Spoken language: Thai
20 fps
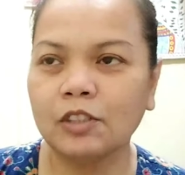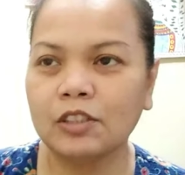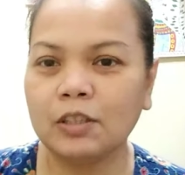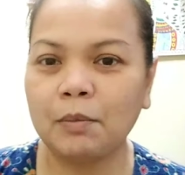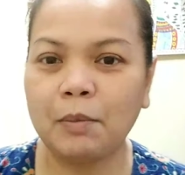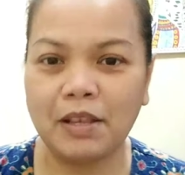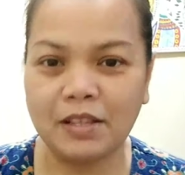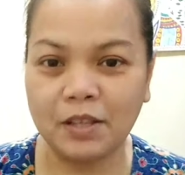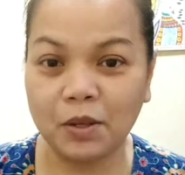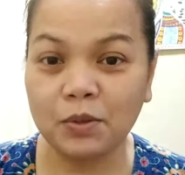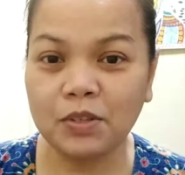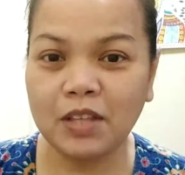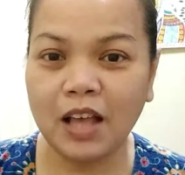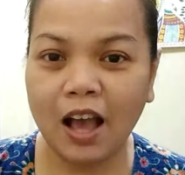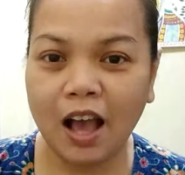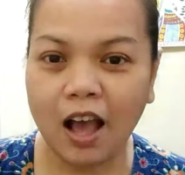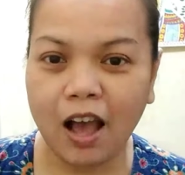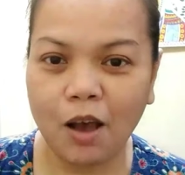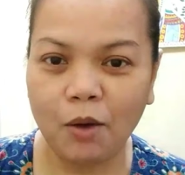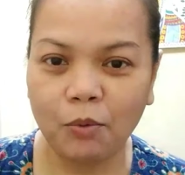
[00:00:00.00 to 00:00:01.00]
สมัย
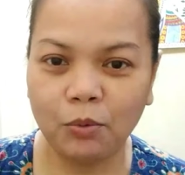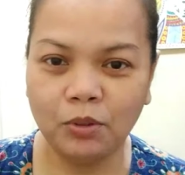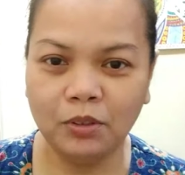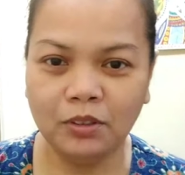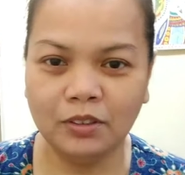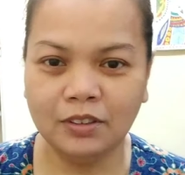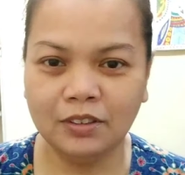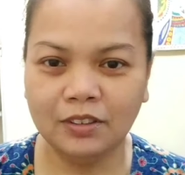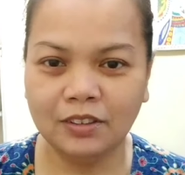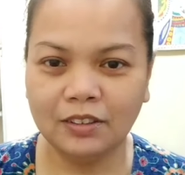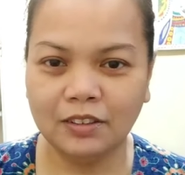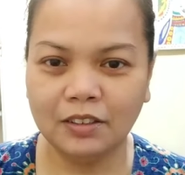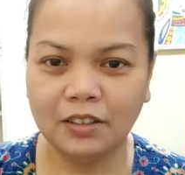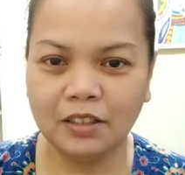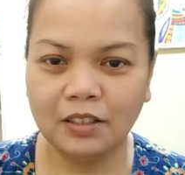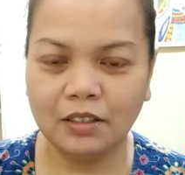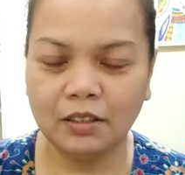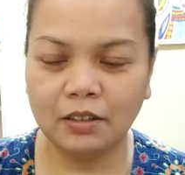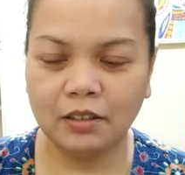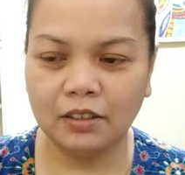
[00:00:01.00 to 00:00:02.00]
สา
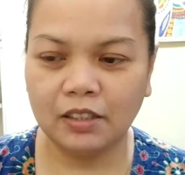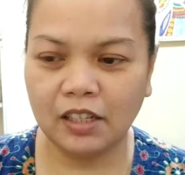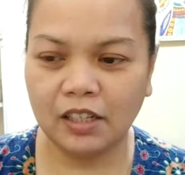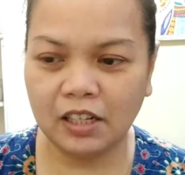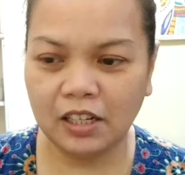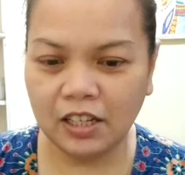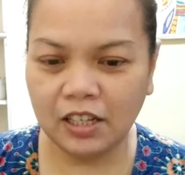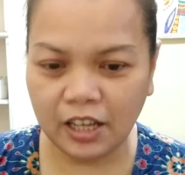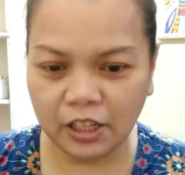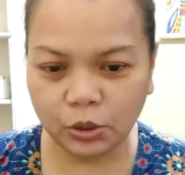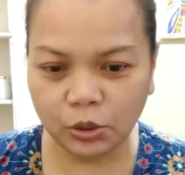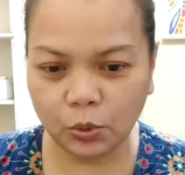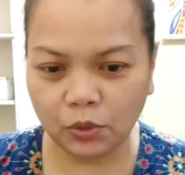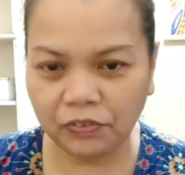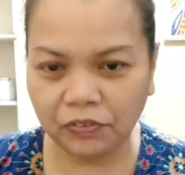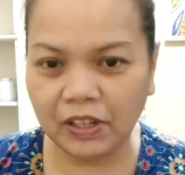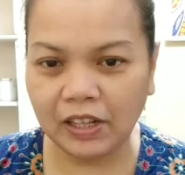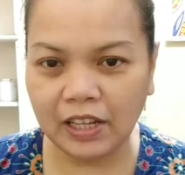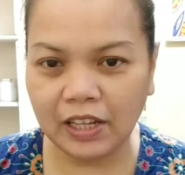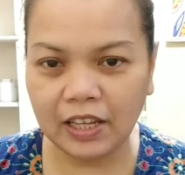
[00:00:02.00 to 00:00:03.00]
วๆ ทีนี้ไอตัว
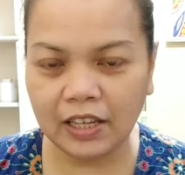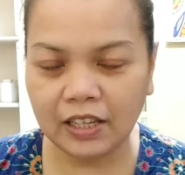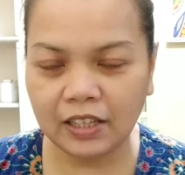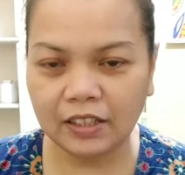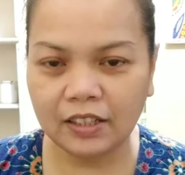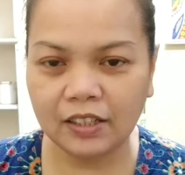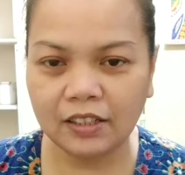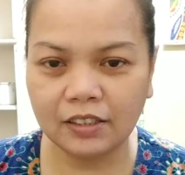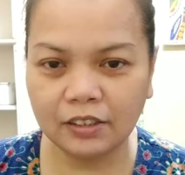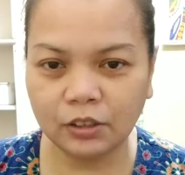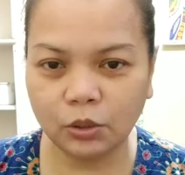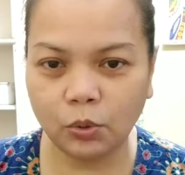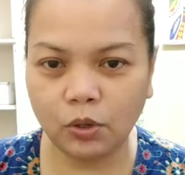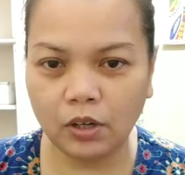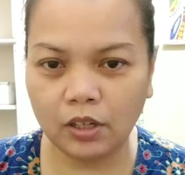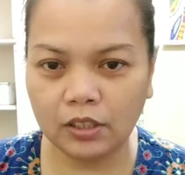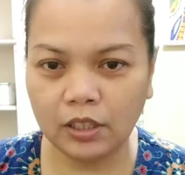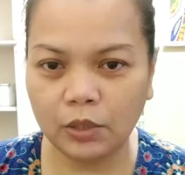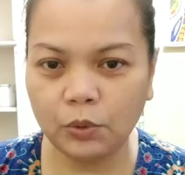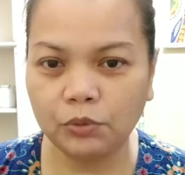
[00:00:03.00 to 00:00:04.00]
ฟิลลิ่งก็คือตัว
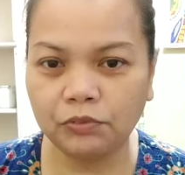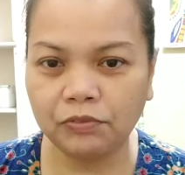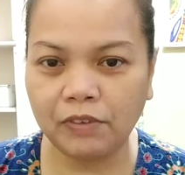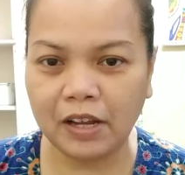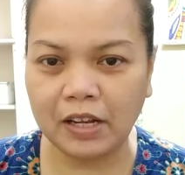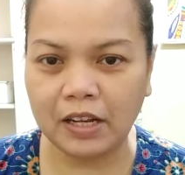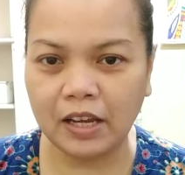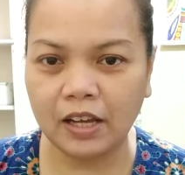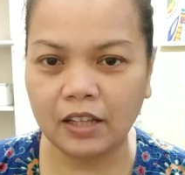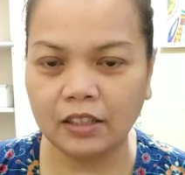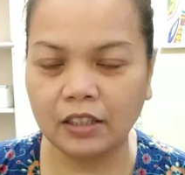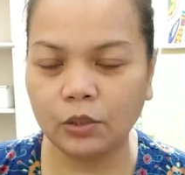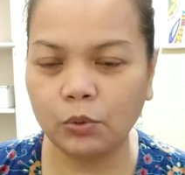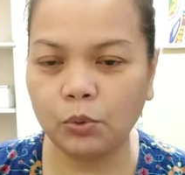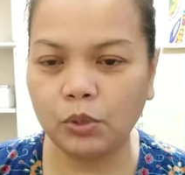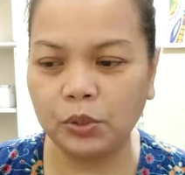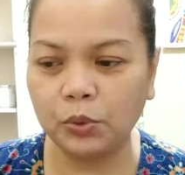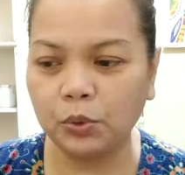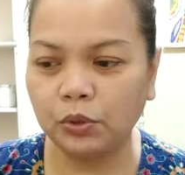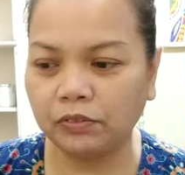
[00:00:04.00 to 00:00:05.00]
ที่อุดฟันนะคะตะกั
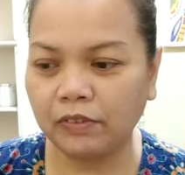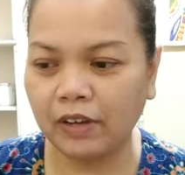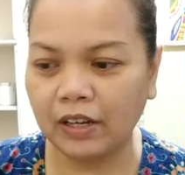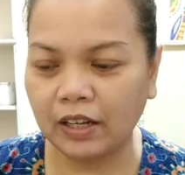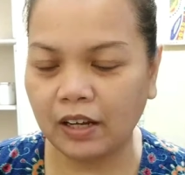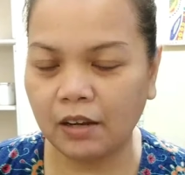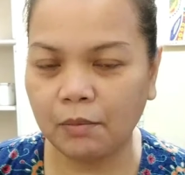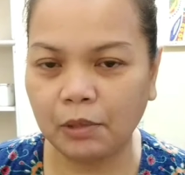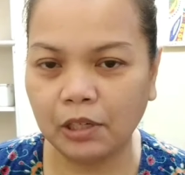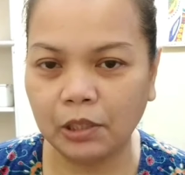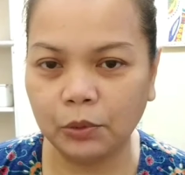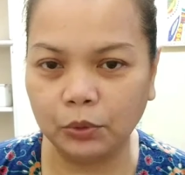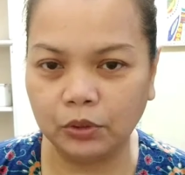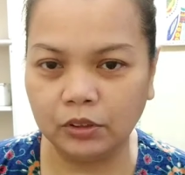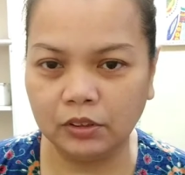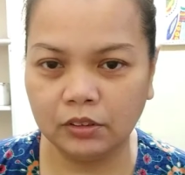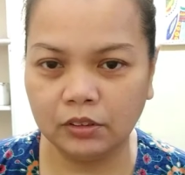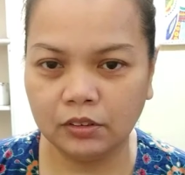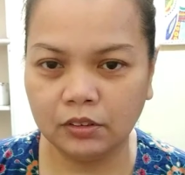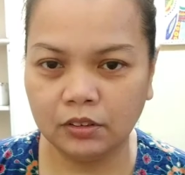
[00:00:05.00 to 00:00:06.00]
วที่อุดฟันนะคะมันหลุด
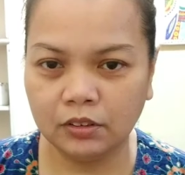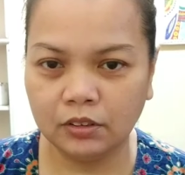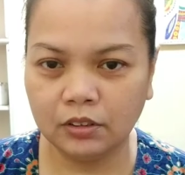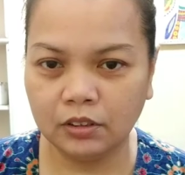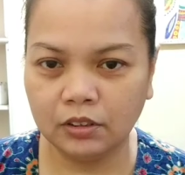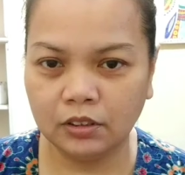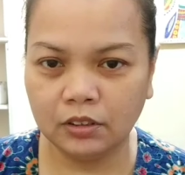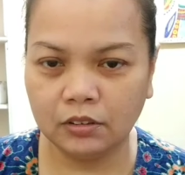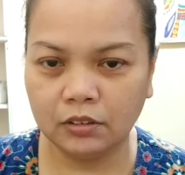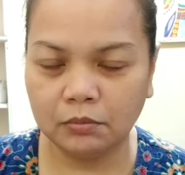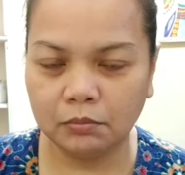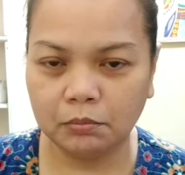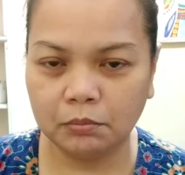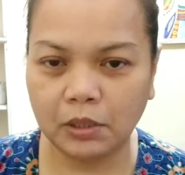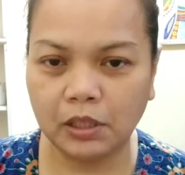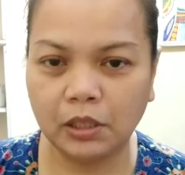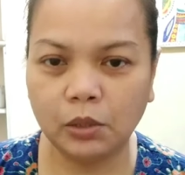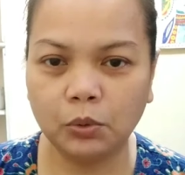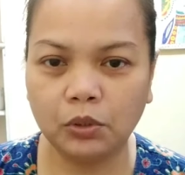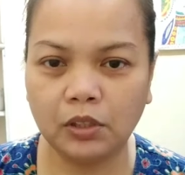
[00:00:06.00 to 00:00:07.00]
มั
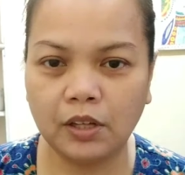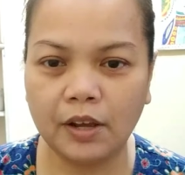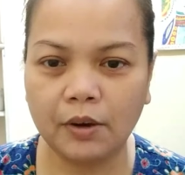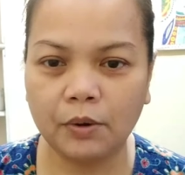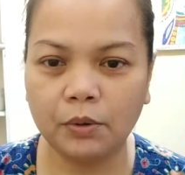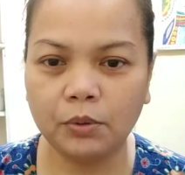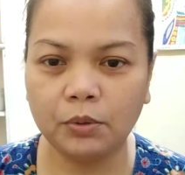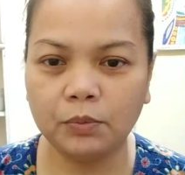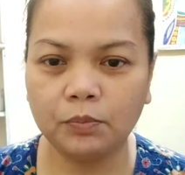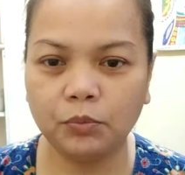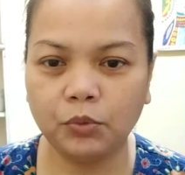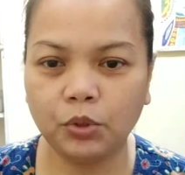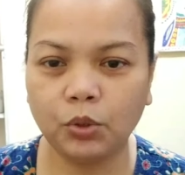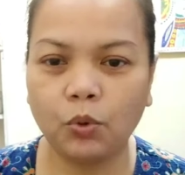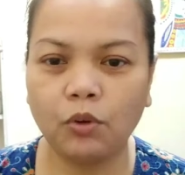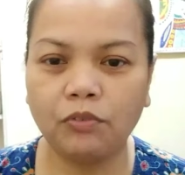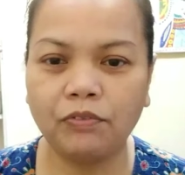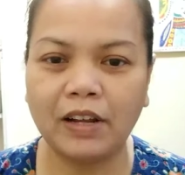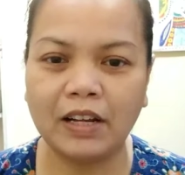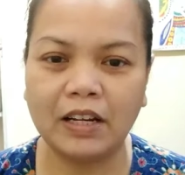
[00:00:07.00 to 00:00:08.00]
นหลุดแล้วตั
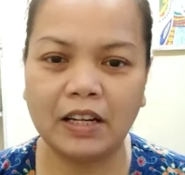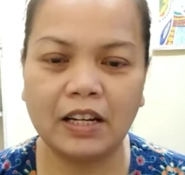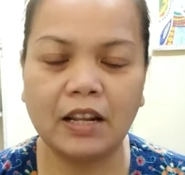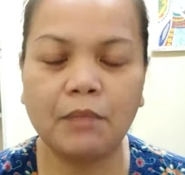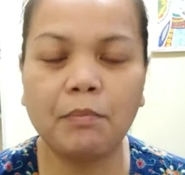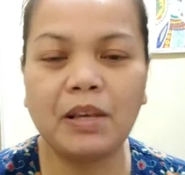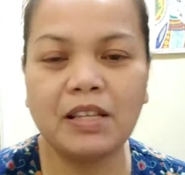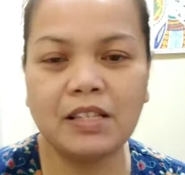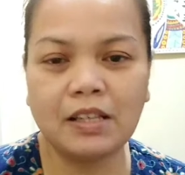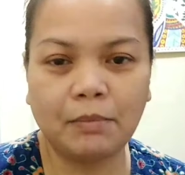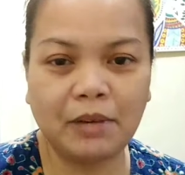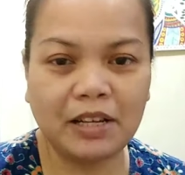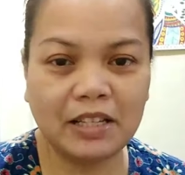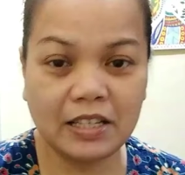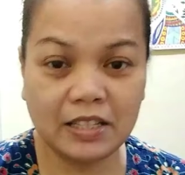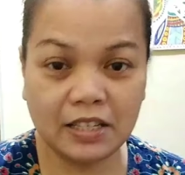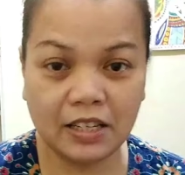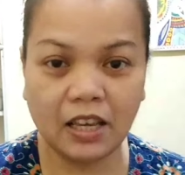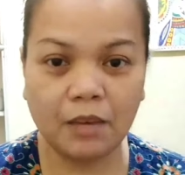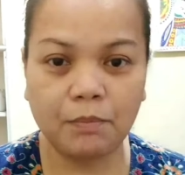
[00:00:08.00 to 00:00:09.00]
วฟันอันนั้นไม่สามารถ
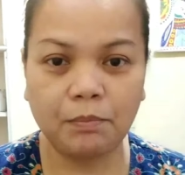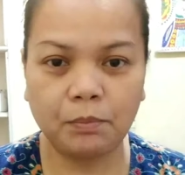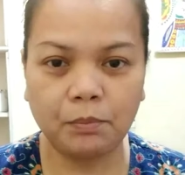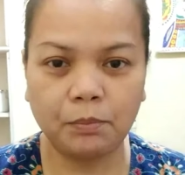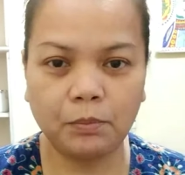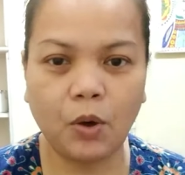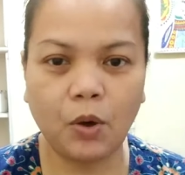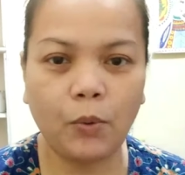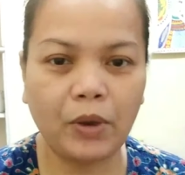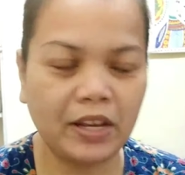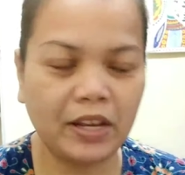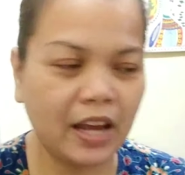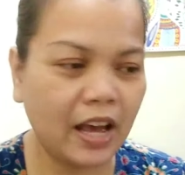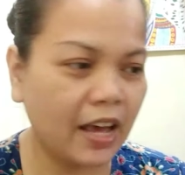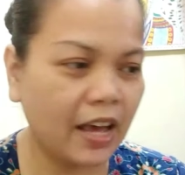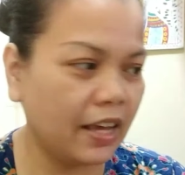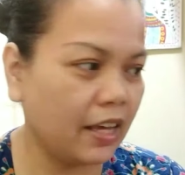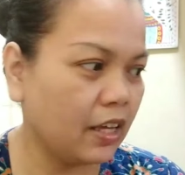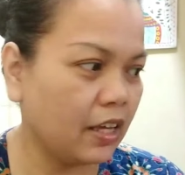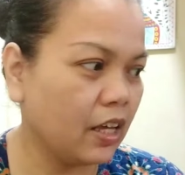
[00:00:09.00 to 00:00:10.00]
ที่จะเก็บเอาไว้ได้
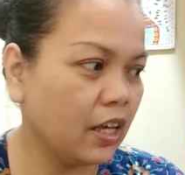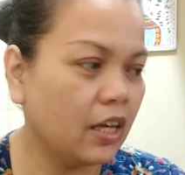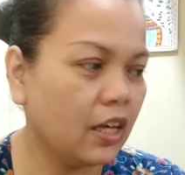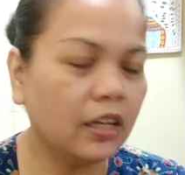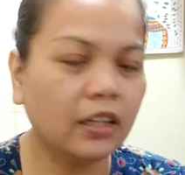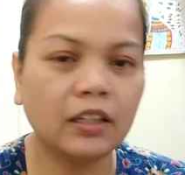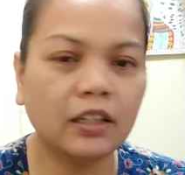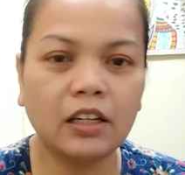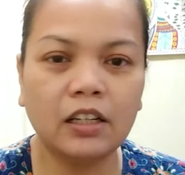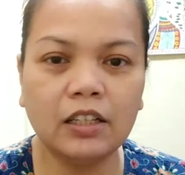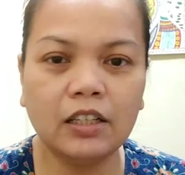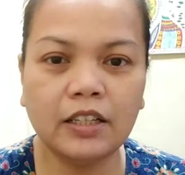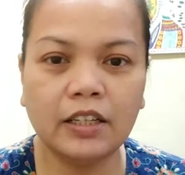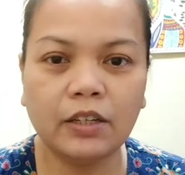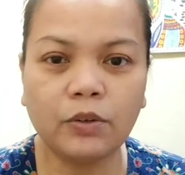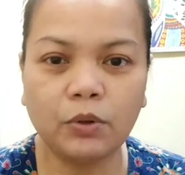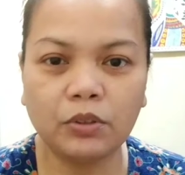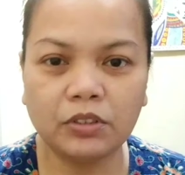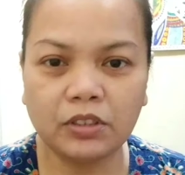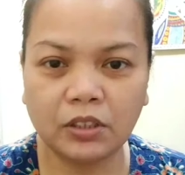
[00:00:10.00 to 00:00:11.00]
ก็เลย
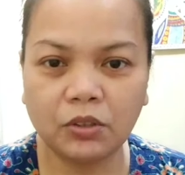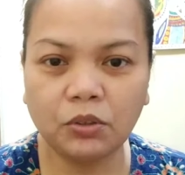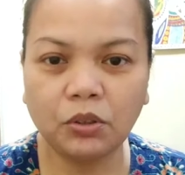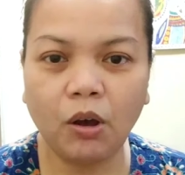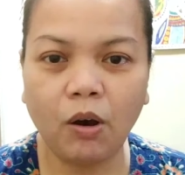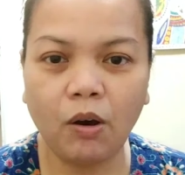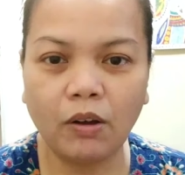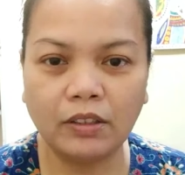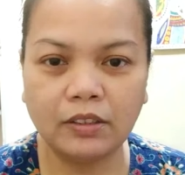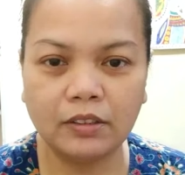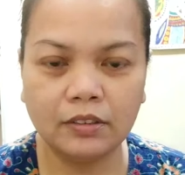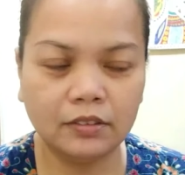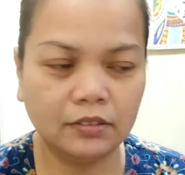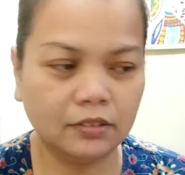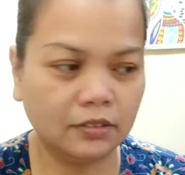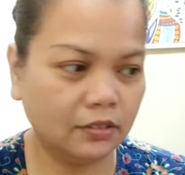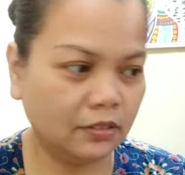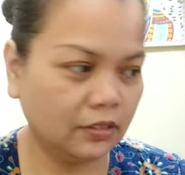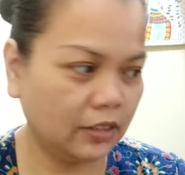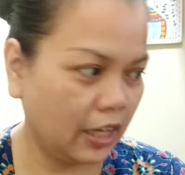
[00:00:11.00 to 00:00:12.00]
คงจะต้องถอน
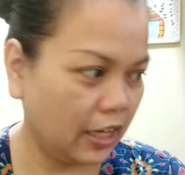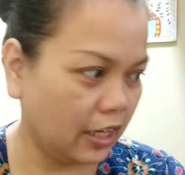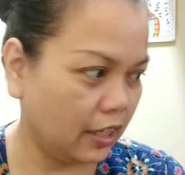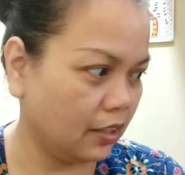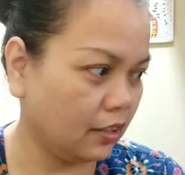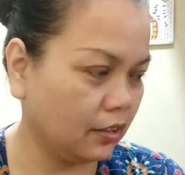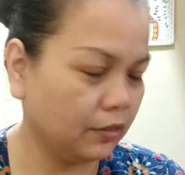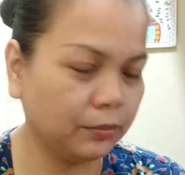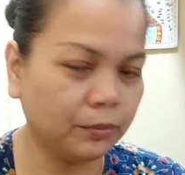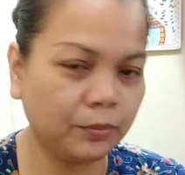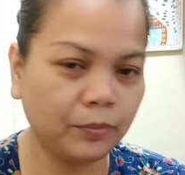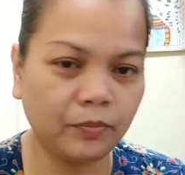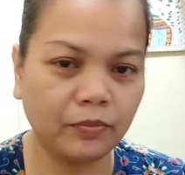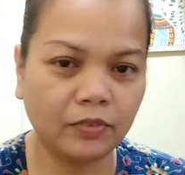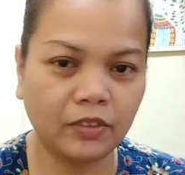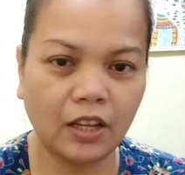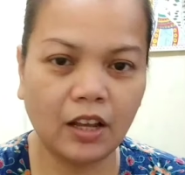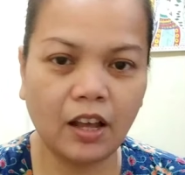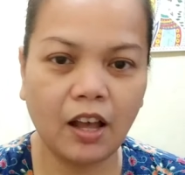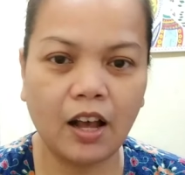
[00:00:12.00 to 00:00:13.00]
ทิ้ง
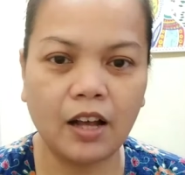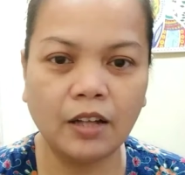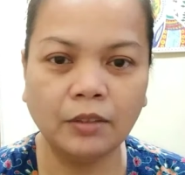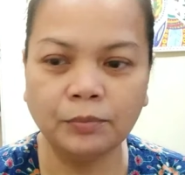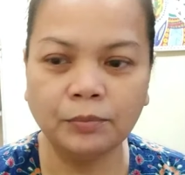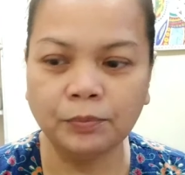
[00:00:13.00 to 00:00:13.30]
นะคะ